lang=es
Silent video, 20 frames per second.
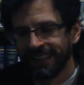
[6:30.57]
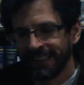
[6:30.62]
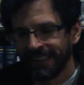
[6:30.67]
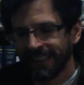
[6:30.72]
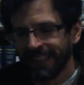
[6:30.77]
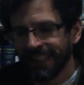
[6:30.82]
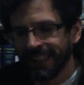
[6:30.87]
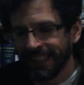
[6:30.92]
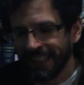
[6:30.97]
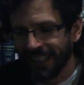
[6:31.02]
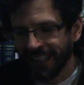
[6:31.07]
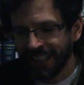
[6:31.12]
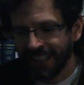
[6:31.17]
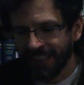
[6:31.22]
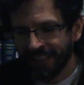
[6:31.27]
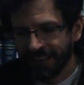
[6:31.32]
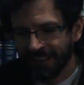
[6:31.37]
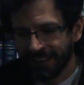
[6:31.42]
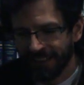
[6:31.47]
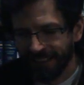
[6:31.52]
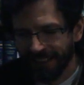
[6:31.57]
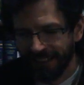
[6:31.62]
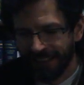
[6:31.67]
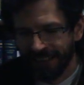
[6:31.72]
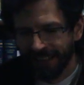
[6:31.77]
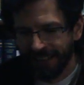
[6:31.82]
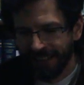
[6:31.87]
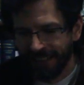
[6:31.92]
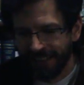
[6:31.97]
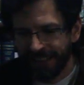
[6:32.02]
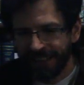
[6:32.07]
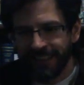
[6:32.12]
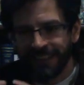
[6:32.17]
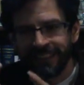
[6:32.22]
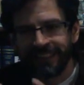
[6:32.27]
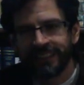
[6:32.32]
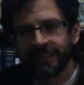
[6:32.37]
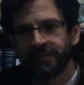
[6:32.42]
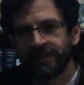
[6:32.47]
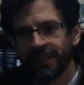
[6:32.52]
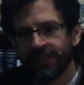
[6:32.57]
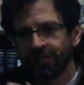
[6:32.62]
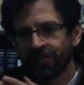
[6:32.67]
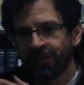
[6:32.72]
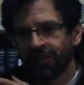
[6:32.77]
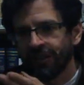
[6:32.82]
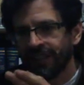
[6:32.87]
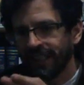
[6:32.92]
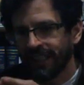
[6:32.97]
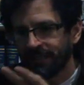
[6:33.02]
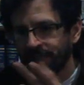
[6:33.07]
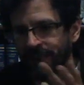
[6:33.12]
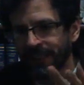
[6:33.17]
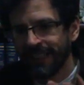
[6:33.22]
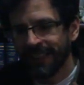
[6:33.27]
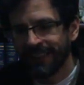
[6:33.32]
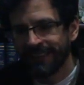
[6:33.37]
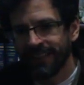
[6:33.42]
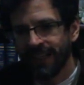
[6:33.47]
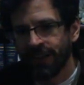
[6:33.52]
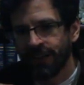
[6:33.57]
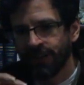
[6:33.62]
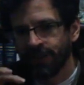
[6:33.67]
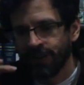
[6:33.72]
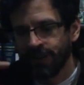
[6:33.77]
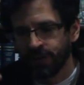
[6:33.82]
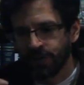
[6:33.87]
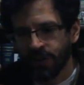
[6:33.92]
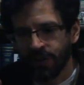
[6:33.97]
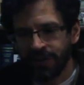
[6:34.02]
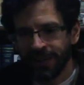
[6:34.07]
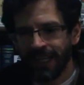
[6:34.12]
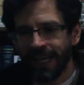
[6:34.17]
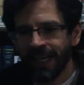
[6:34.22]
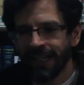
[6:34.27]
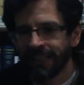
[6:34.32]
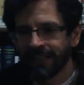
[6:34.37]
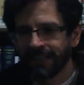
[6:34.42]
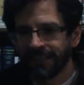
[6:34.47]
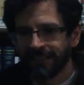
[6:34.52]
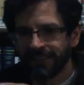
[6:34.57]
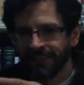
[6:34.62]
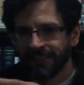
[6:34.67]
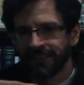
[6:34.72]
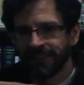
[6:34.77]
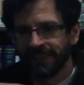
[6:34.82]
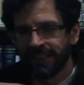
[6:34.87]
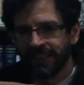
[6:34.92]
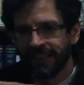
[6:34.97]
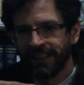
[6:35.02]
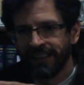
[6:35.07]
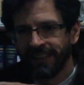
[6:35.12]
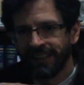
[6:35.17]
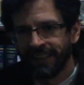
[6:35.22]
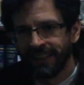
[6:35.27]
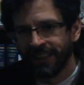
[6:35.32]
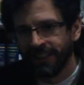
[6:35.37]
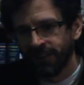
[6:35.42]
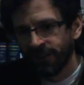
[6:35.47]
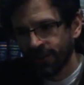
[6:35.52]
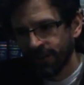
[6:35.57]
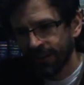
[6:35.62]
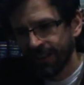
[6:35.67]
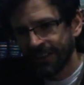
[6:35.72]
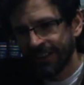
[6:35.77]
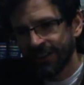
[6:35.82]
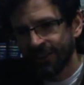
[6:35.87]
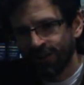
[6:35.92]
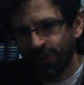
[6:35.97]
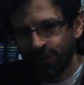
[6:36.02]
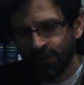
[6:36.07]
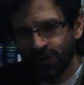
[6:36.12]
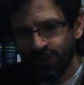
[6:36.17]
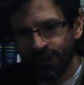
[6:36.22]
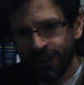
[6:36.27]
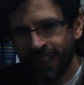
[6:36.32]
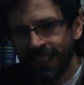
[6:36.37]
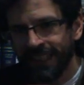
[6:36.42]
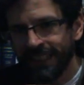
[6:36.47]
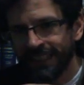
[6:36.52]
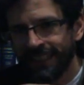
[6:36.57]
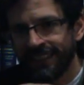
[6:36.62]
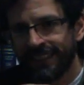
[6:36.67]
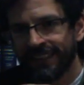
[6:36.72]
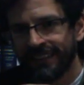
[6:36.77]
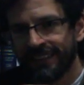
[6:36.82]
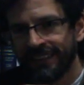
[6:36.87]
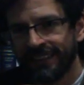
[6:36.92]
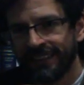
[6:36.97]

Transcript: de, discriminación de aspereza o, suavidad. Entonces introduces,